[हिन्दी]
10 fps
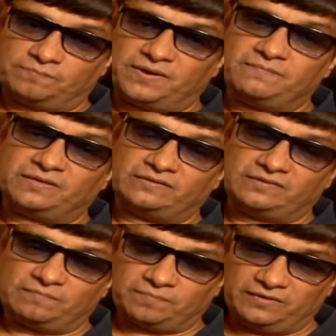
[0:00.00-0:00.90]
प्रेम रतन
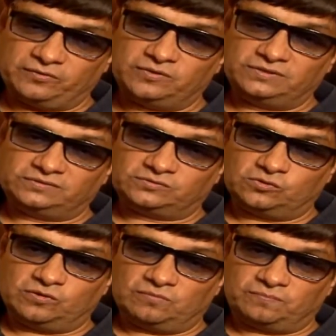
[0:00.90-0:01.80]
धन पायो
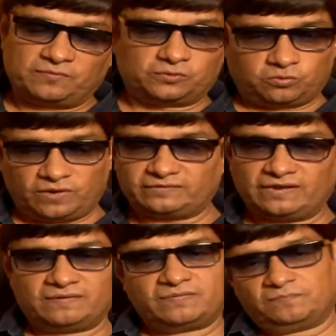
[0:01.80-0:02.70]
तो पर वो थोड़ा
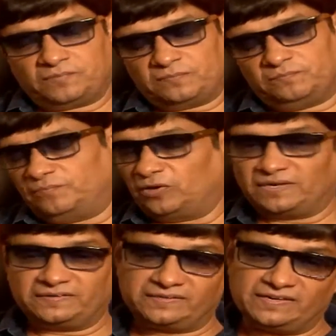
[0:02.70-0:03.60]
था पर बहुत
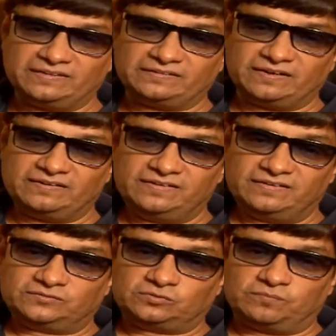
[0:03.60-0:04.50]
एंटरटेनिंग था
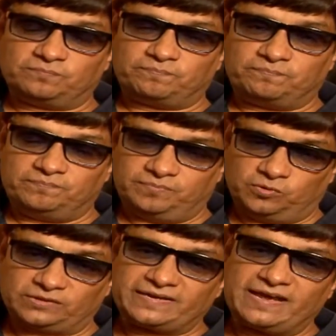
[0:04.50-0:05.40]
तो
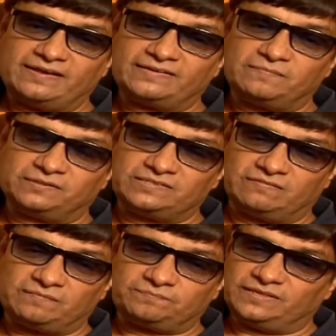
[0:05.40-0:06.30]
होता क्या है कि मतलब जब
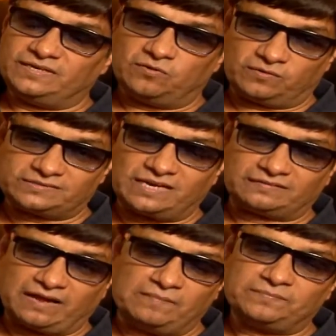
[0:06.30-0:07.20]
आप इन लोगों के साथ
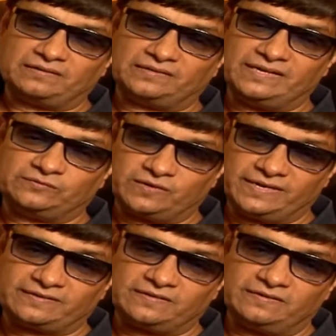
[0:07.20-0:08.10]
काम करते हैं तो
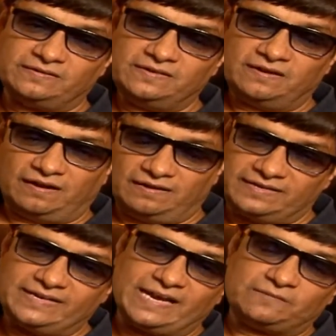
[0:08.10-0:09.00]
एक अलग
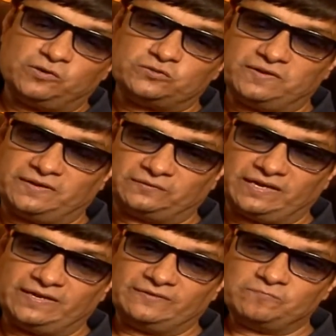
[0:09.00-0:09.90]
ही एटमोसफियर होता
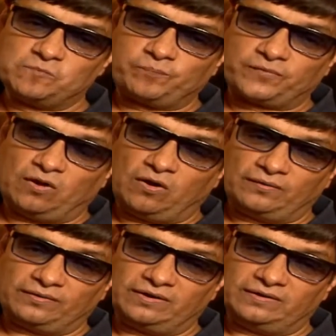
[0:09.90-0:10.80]
है
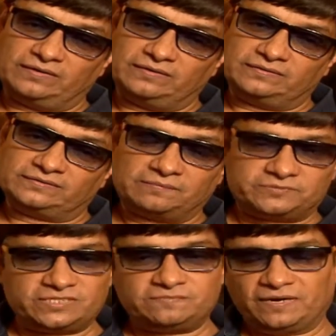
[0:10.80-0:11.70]
और सब
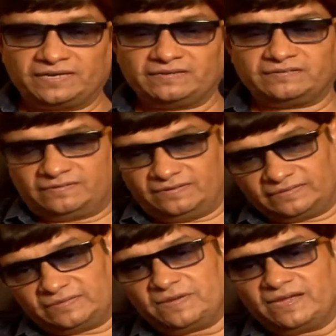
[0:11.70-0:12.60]
चीज़ बड़ी
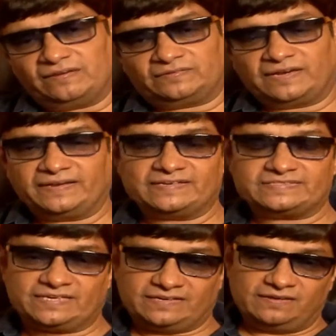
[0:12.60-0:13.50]
गतिमय तरीके
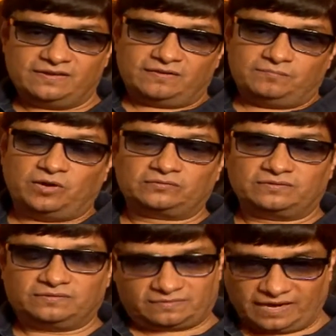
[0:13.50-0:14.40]
से बहुत
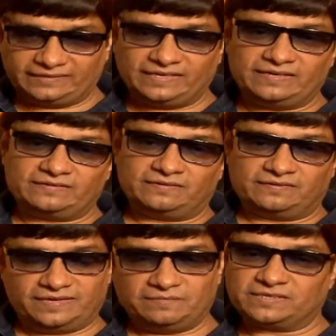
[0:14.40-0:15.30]
कायदे नियम